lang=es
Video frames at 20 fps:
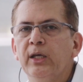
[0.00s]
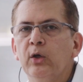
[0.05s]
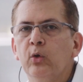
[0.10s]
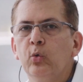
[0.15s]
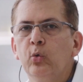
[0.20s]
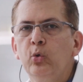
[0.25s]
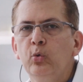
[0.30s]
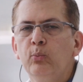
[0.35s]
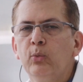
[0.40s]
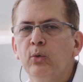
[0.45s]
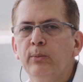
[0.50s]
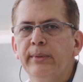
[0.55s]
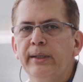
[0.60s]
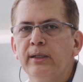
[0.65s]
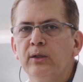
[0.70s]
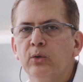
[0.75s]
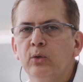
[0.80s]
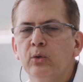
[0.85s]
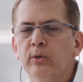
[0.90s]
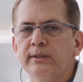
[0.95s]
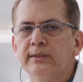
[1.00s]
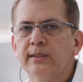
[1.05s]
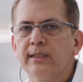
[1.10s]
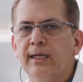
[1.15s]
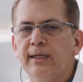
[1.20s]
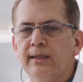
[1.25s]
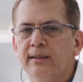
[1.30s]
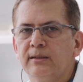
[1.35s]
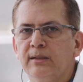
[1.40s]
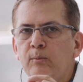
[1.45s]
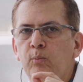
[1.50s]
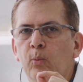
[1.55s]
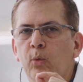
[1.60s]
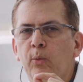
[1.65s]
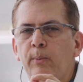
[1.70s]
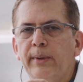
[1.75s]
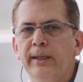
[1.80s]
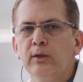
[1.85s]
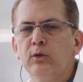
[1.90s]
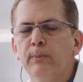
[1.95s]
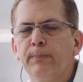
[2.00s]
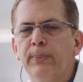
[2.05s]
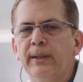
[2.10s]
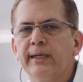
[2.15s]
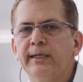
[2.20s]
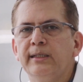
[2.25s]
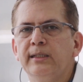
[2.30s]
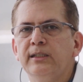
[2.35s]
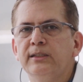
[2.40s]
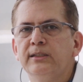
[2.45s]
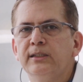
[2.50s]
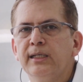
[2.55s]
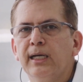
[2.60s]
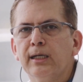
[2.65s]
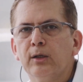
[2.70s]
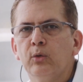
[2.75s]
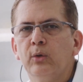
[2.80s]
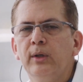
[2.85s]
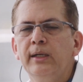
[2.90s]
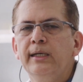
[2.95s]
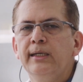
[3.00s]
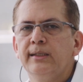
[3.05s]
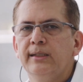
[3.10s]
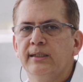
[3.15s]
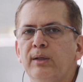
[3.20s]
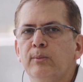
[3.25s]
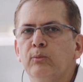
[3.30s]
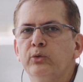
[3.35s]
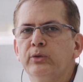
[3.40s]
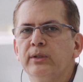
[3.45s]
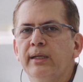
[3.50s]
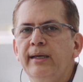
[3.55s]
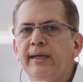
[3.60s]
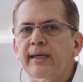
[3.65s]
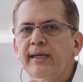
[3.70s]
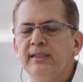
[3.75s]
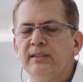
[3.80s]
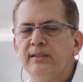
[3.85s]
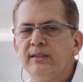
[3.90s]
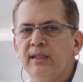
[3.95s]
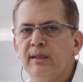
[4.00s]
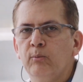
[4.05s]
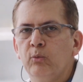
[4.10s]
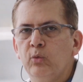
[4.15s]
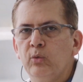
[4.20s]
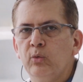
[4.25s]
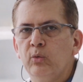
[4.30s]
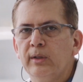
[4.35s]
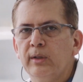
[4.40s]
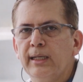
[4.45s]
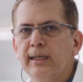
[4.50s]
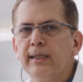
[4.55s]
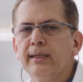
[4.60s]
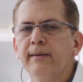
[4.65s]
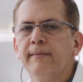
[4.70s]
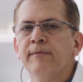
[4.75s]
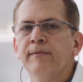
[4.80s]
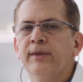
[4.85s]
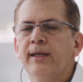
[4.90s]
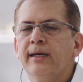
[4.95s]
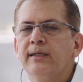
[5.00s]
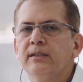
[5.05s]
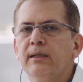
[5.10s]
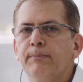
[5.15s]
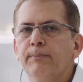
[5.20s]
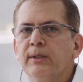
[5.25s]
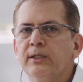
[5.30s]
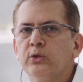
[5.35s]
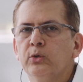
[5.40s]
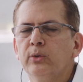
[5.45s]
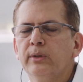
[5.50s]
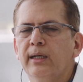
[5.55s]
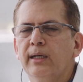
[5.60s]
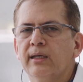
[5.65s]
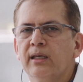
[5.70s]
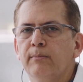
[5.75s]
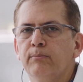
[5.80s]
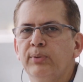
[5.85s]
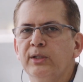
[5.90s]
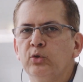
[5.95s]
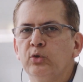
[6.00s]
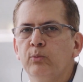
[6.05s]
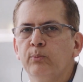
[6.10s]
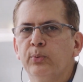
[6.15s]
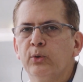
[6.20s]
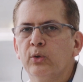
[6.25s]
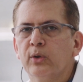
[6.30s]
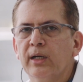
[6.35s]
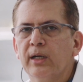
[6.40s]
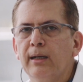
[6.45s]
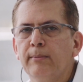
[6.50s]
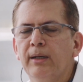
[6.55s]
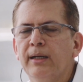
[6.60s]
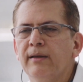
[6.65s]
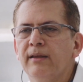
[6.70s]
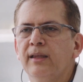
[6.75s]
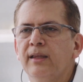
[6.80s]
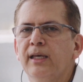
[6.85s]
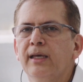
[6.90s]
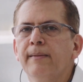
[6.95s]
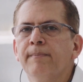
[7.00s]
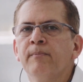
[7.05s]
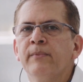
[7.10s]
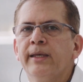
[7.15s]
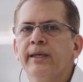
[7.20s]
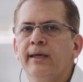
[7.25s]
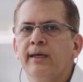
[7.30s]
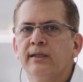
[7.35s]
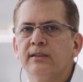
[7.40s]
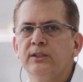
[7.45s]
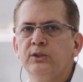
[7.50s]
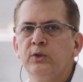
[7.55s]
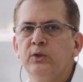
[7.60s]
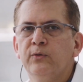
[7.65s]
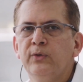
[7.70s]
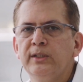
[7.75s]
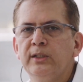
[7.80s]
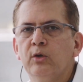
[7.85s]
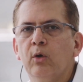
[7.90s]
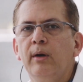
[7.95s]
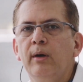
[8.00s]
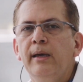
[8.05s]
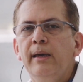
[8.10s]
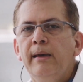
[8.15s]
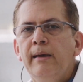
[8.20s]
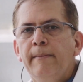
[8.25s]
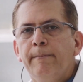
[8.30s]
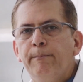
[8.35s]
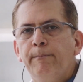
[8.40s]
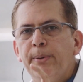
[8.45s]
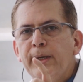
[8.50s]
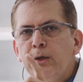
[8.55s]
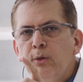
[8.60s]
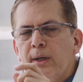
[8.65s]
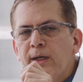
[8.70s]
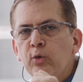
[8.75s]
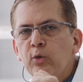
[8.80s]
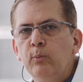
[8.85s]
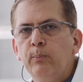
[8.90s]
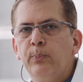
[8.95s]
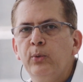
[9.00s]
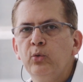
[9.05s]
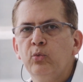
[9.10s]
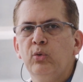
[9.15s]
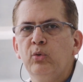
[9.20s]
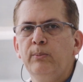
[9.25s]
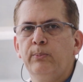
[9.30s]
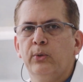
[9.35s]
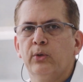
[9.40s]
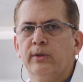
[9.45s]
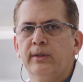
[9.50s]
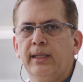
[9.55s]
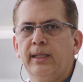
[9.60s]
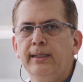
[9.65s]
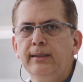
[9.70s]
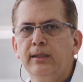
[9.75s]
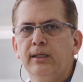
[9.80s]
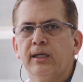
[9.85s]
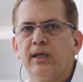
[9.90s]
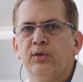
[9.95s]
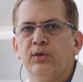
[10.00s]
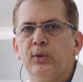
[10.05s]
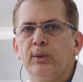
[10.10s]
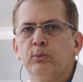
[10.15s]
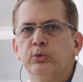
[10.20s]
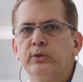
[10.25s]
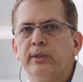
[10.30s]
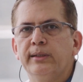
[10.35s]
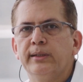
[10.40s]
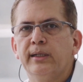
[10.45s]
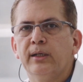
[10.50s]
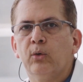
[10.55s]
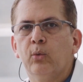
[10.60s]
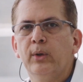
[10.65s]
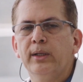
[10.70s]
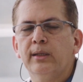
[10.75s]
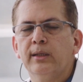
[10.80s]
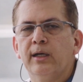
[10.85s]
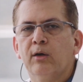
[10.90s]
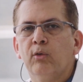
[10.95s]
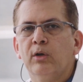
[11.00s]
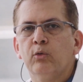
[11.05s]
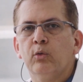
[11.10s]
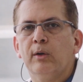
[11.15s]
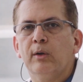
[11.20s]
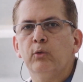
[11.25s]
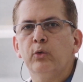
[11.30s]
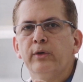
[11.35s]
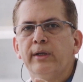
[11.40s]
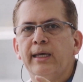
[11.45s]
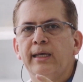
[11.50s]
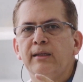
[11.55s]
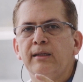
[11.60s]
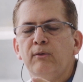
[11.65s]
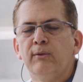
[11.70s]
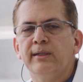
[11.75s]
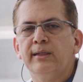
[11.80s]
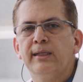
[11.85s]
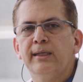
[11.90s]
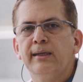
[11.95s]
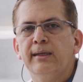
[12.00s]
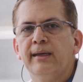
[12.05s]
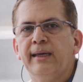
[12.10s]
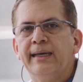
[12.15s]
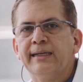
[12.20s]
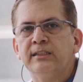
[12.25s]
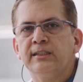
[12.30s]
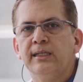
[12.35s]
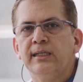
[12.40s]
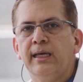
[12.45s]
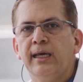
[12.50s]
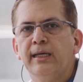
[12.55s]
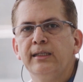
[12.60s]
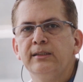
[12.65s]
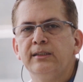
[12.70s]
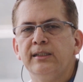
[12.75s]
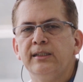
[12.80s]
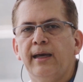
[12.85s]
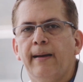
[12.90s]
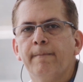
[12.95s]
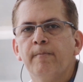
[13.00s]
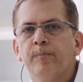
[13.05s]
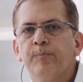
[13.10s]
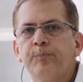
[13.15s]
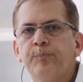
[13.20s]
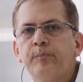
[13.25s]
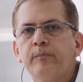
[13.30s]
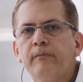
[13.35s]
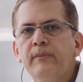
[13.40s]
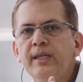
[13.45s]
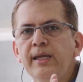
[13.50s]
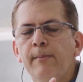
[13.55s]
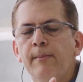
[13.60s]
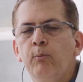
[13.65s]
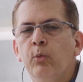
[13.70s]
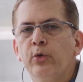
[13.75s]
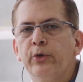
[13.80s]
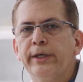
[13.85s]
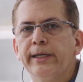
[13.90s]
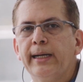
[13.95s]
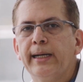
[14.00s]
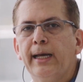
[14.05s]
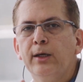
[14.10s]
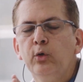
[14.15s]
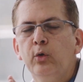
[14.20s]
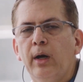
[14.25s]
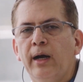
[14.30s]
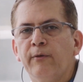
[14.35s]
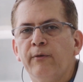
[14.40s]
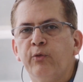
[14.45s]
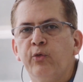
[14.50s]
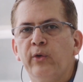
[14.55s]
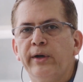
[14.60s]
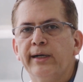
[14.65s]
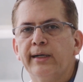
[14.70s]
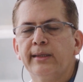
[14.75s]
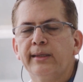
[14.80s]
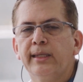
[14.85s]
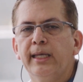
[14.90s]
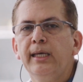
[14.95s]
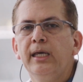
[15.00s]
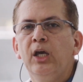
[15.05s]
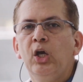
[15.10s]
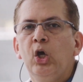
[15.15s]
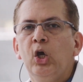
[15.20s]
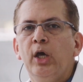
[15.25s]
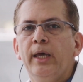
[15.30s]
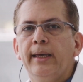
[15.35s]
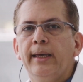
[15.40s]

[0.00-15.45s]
ningún momento es tarde, es el momento para iniciarlo. Debemos estimular a esa persona a que empiece un programa de ejercicio físico. Pero hay un punto importante que debemos tener en cuenta cuando hablo de qué nivel de exigencia, moderado a fuerte,